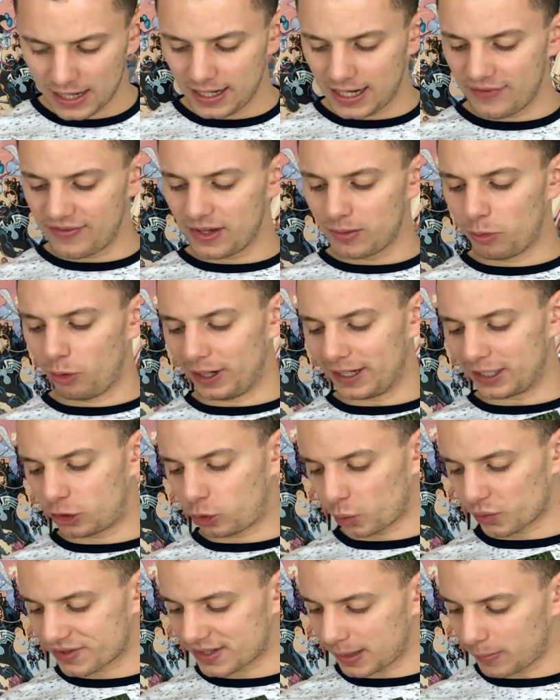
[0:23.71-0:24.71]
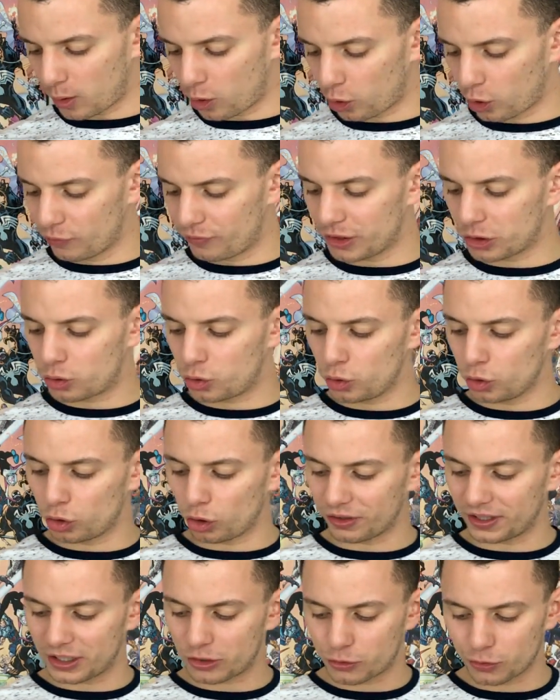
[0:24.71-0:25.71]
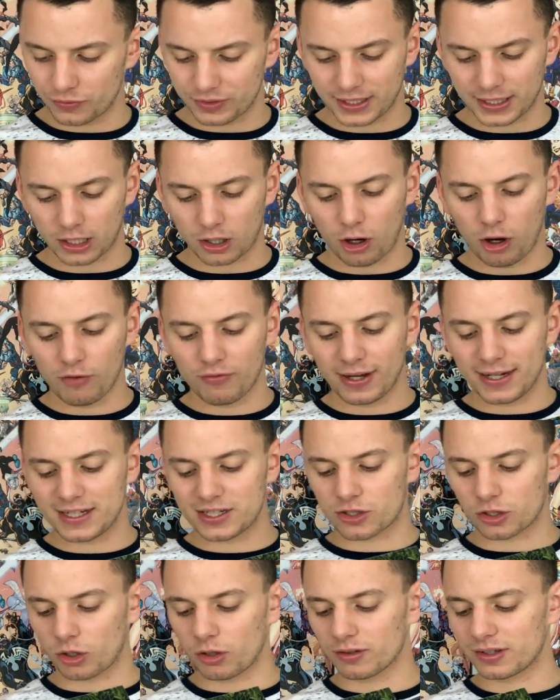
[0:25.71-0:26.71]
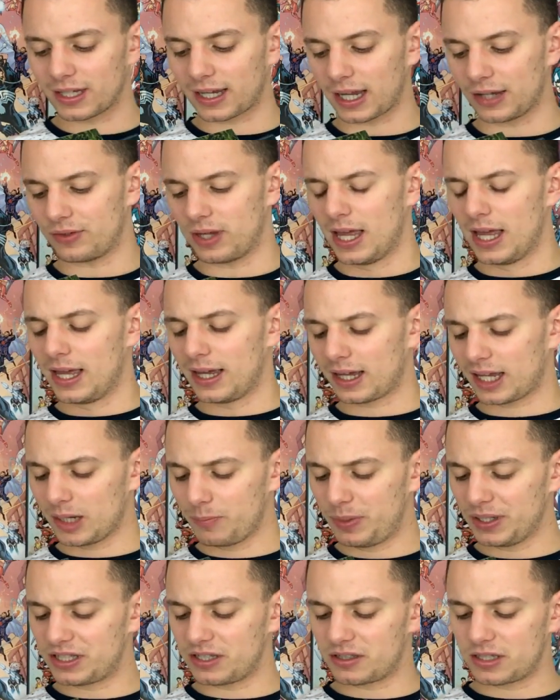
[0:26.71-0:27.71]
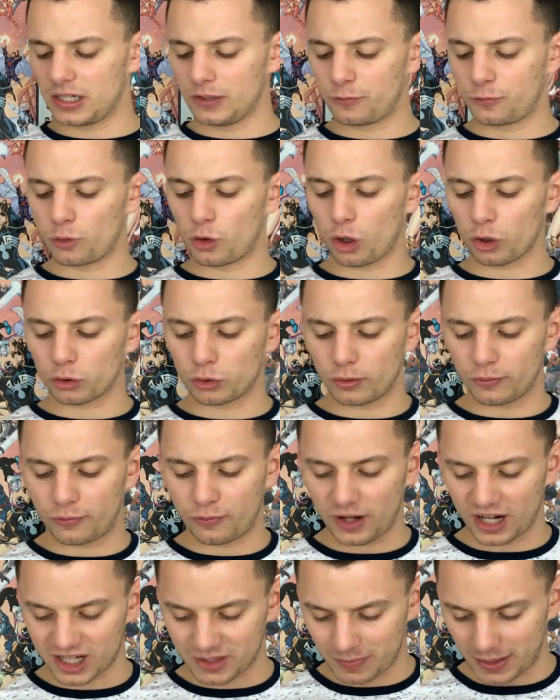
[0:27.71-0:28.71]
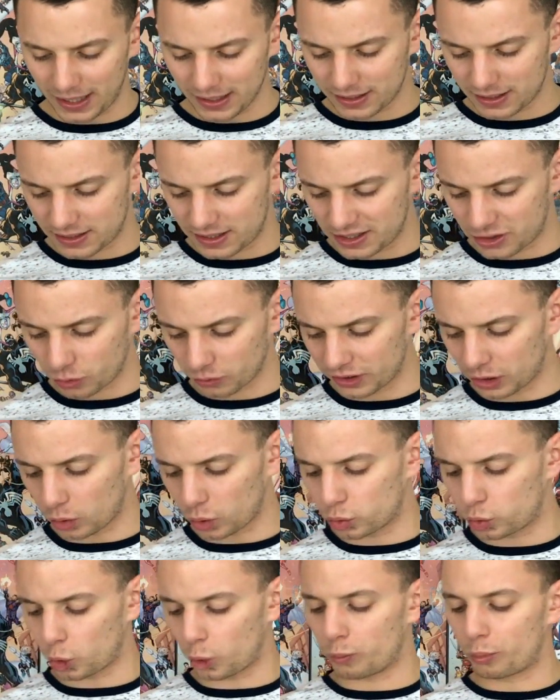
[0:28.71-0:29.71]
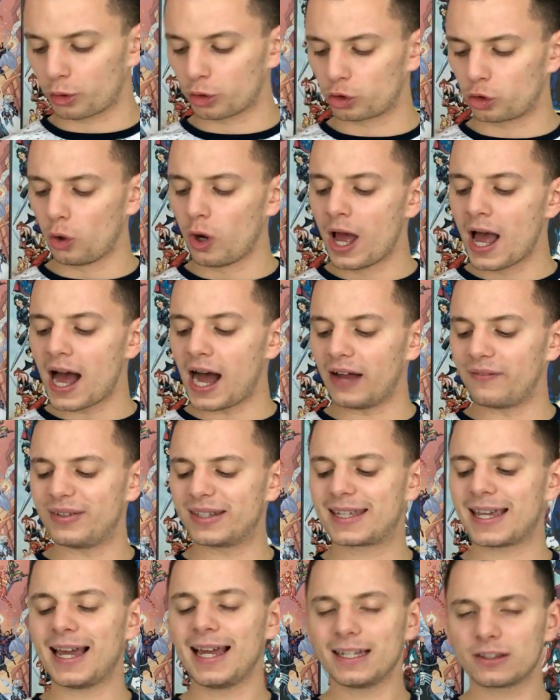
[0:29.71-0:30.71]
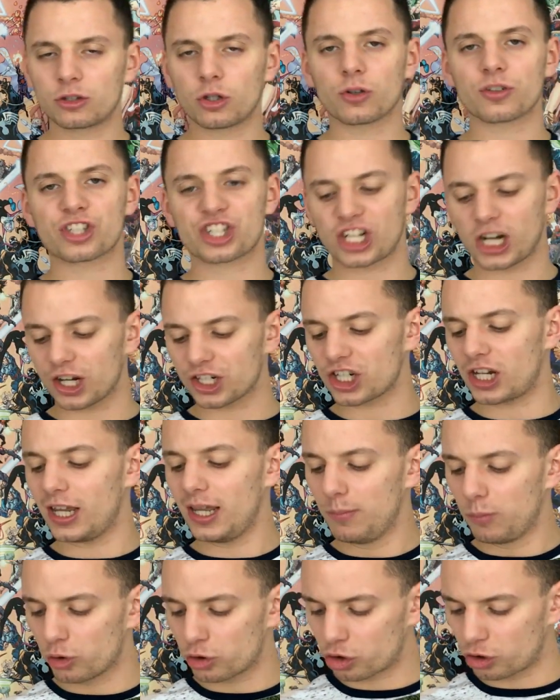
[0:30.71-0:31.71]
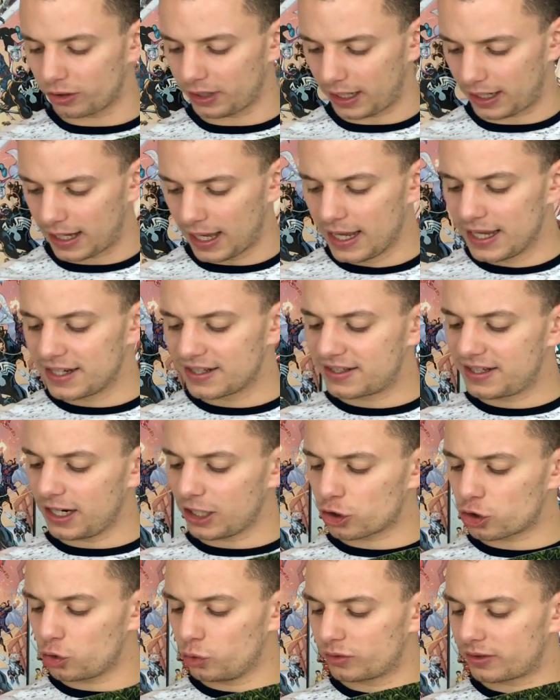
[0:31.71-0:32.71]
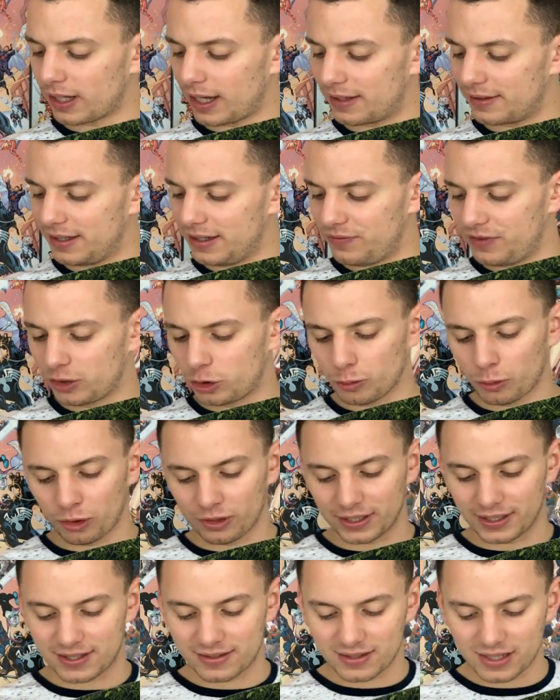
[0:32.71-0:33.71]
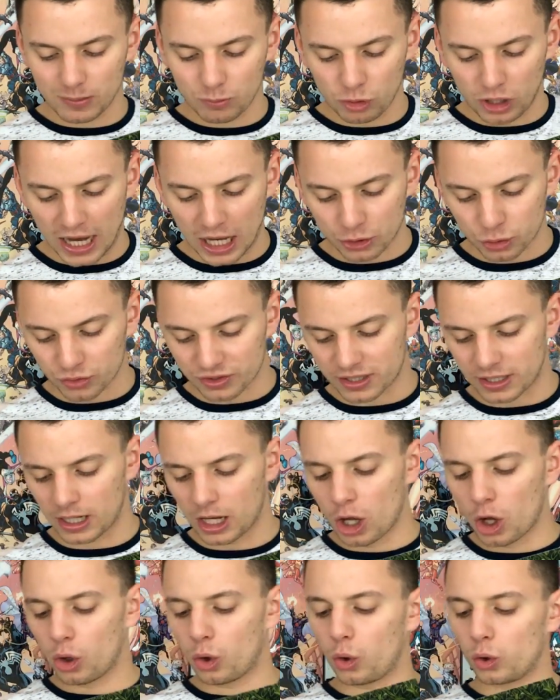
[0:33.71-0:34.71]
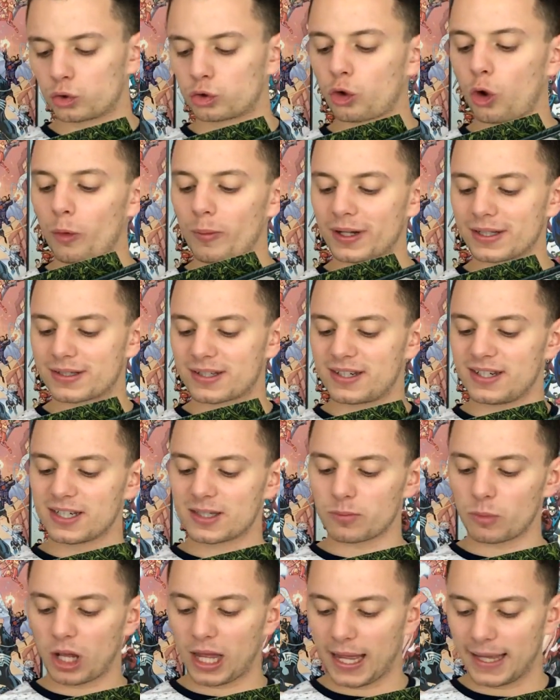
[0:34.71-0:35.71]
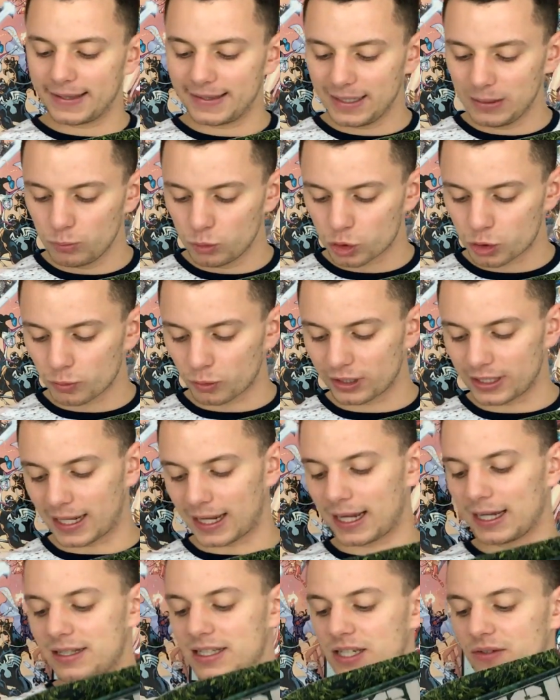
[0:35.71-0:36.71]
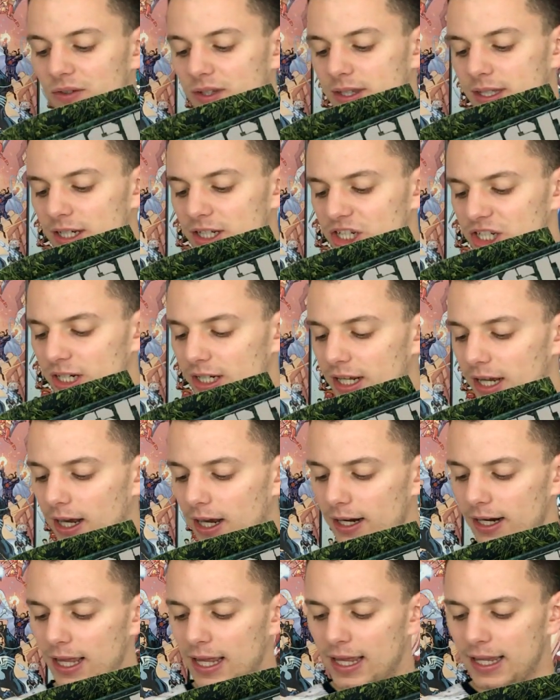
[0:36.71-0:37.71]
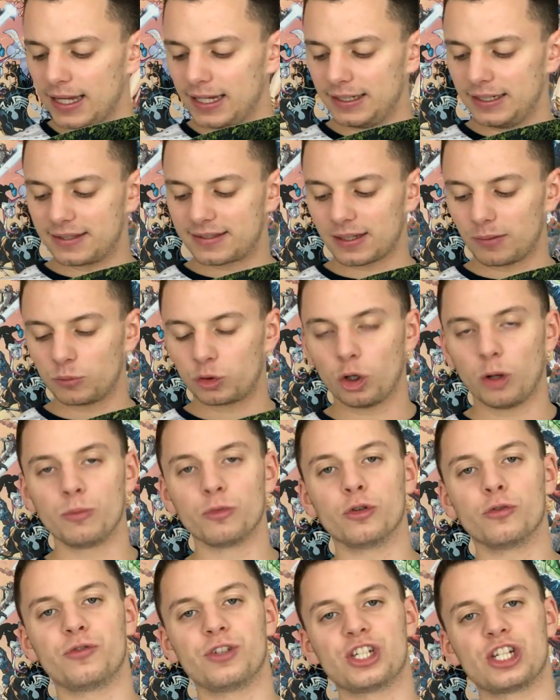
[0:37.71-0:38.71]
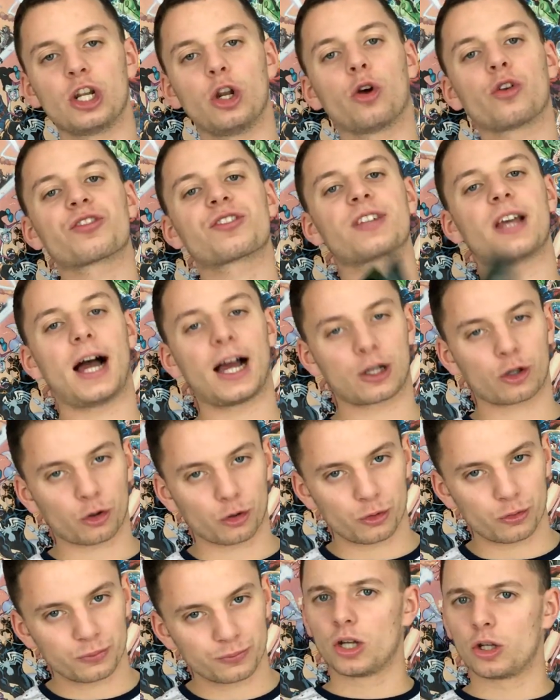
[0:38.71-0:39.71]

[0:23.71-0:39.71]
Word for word: L'événement est constamment revécu dans des souvenirs envahissants, des rêves répétitifs ou lors de flashbacks qui sont des retours brutaux avec intense charge émotionnelle. S'y ajoute un évitement des stimuli associés au traumatisme, un émoussement de la réactivité générale et des symptômes de vigilance accrue.